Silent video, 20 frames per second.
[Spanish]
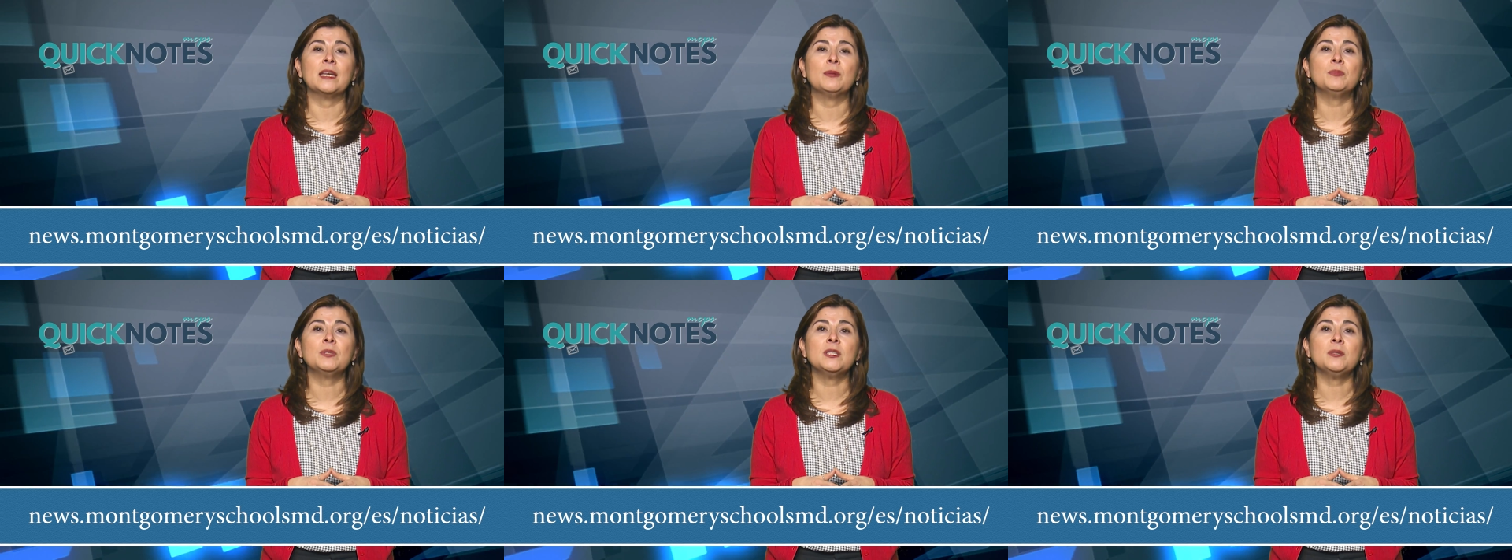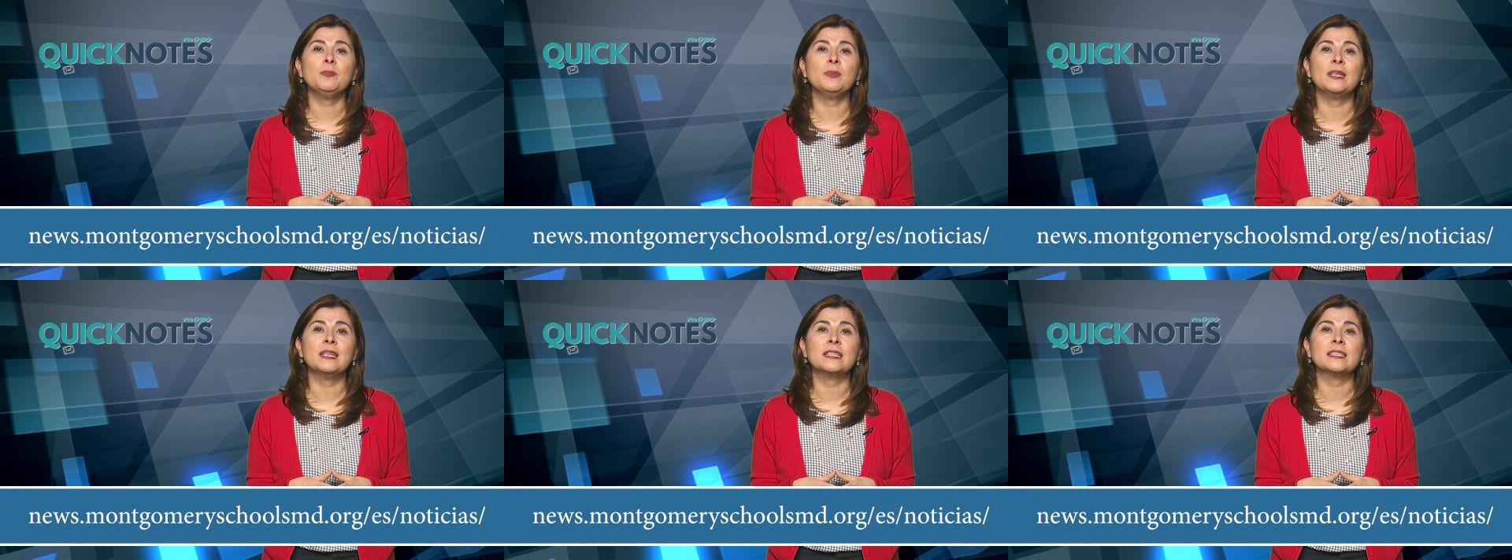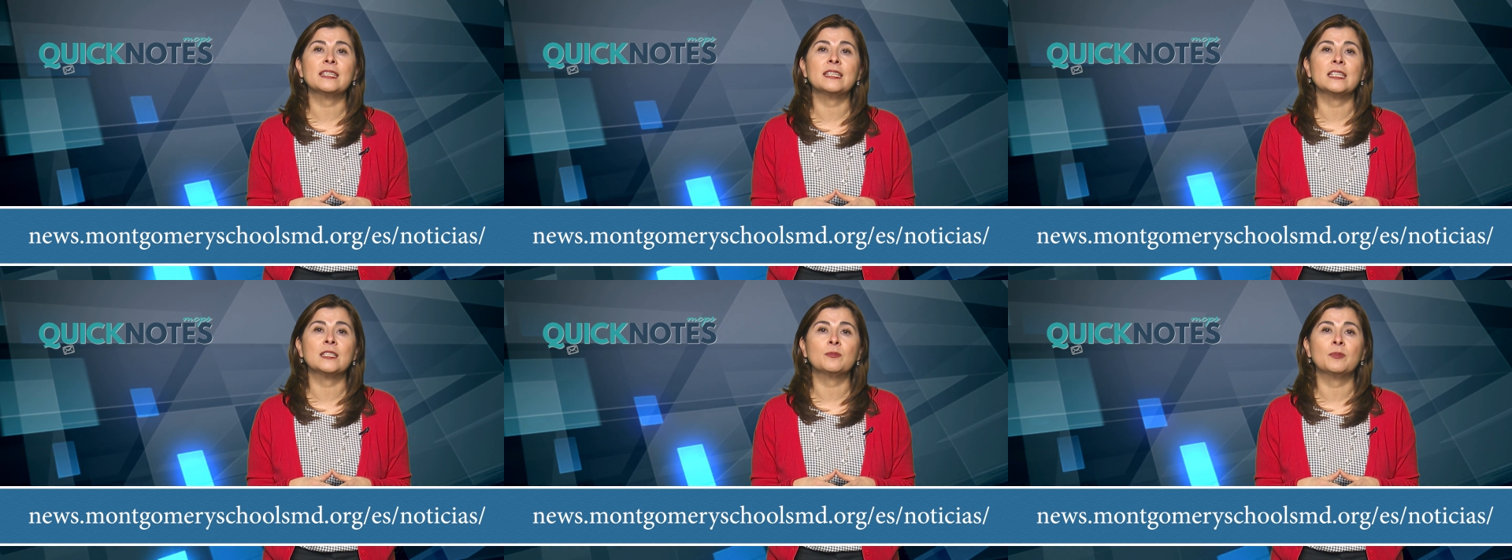MCPS
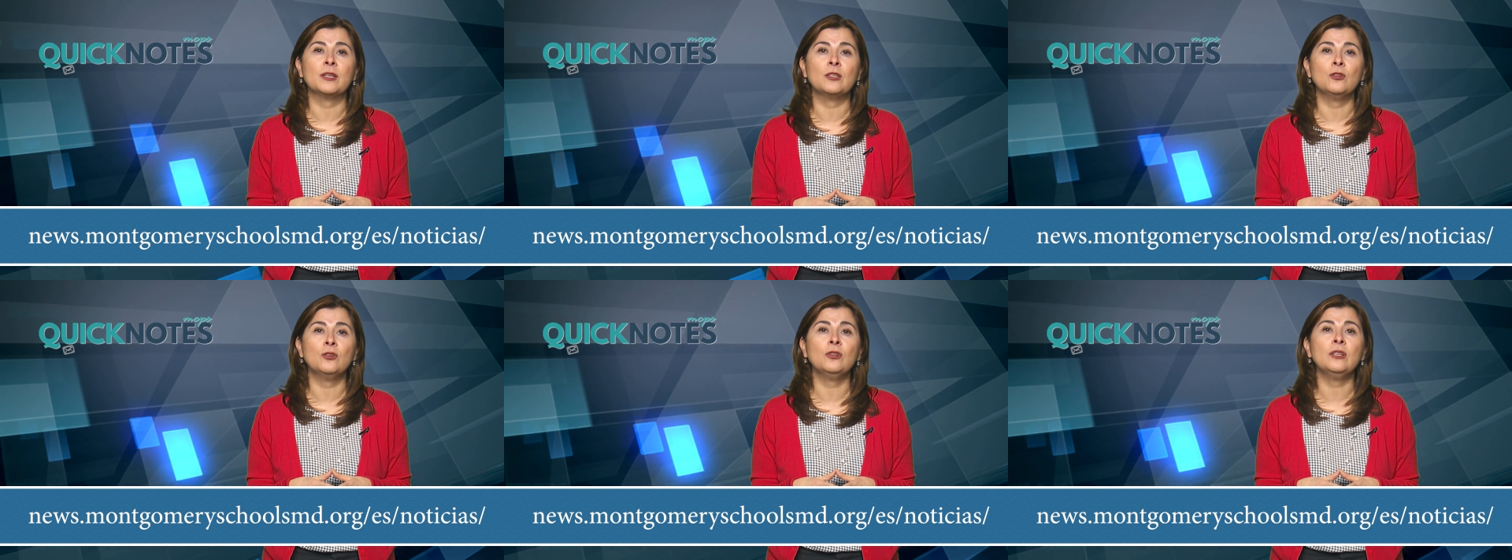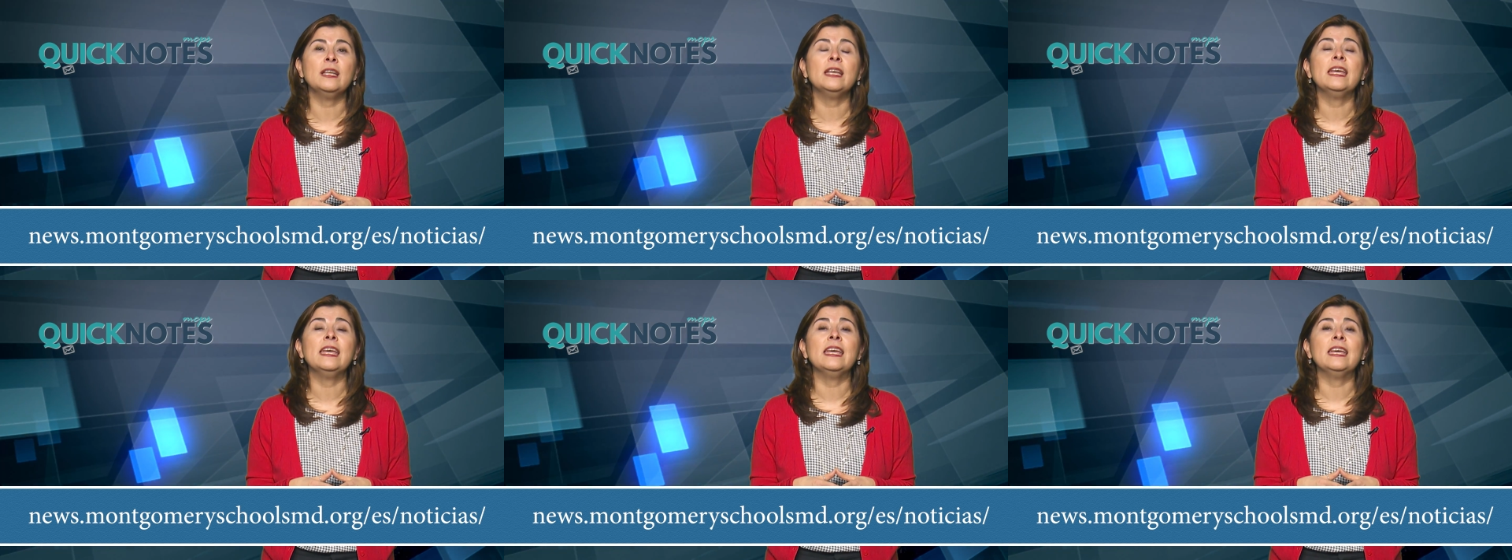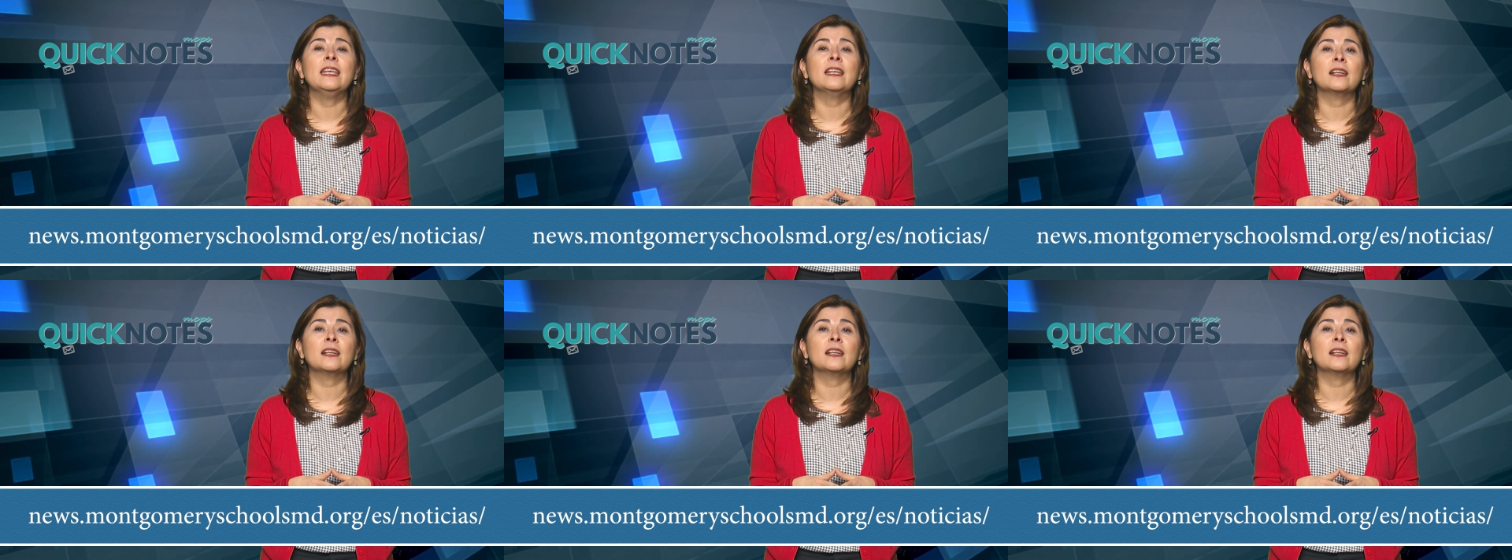en español y